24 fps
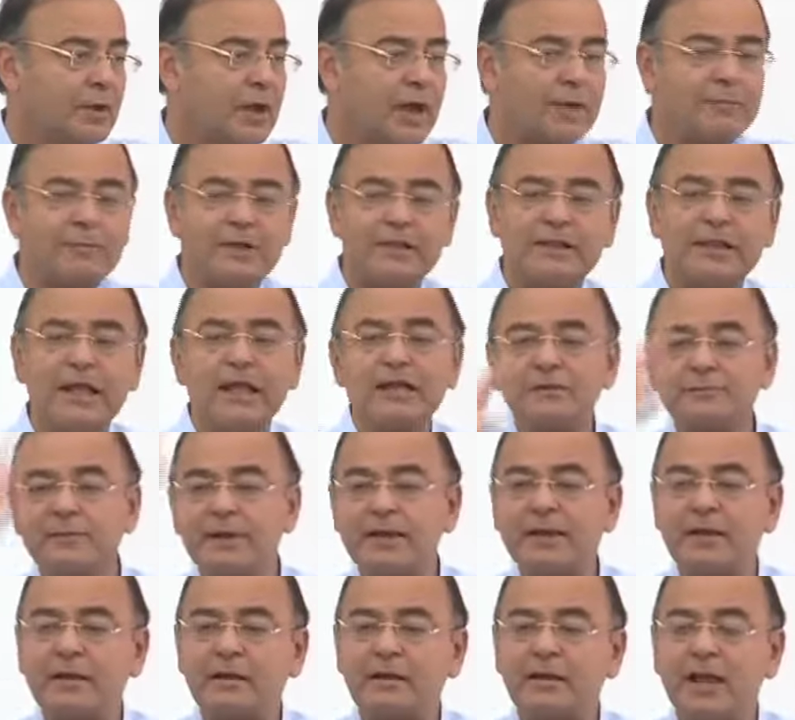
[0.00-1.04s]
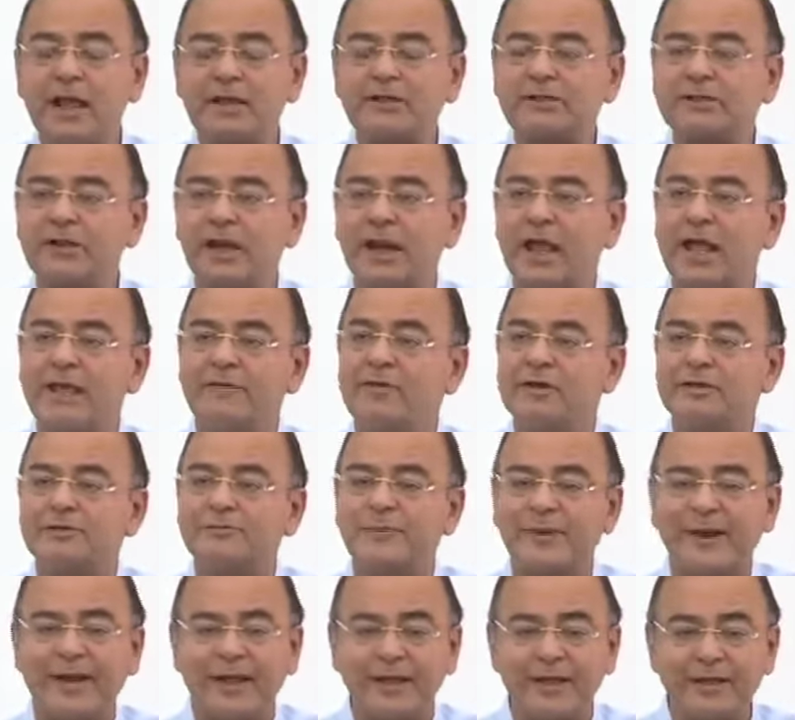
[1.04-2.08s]
हमने देश में नेशनल हाईवेज
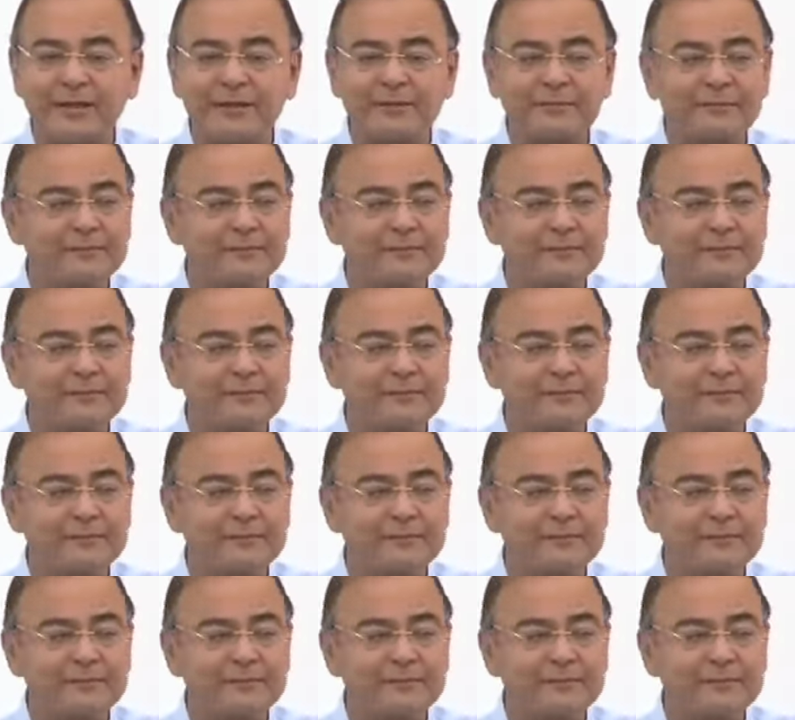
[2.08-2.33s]
बनाए